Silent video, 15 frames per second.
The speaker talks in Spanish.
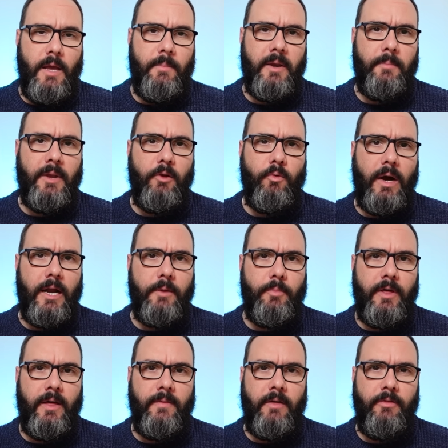primer lugar,
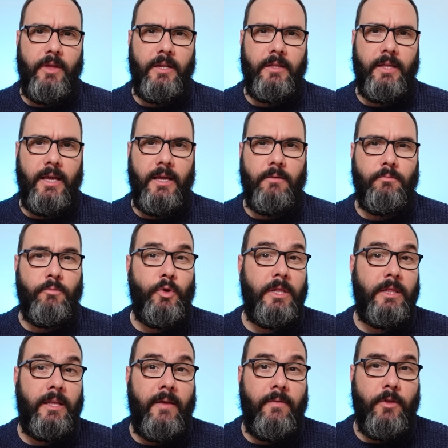pueden decirte, no
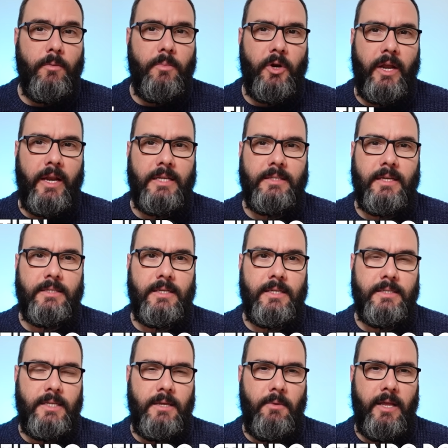entiendo por qué eres tan
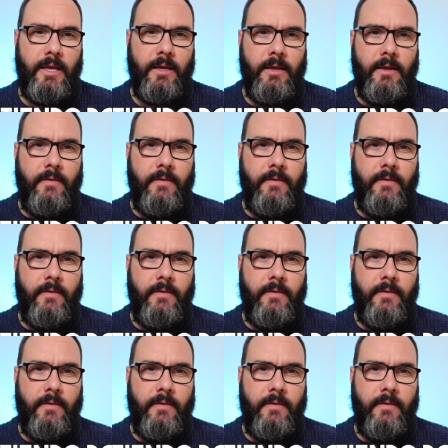sensible,